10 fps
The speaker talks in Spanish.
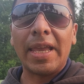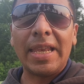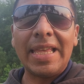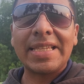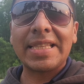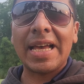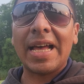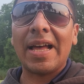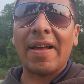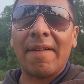en
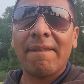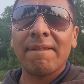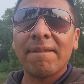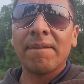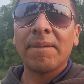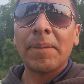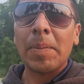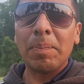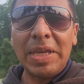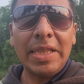esta
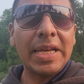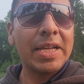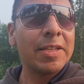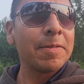vida?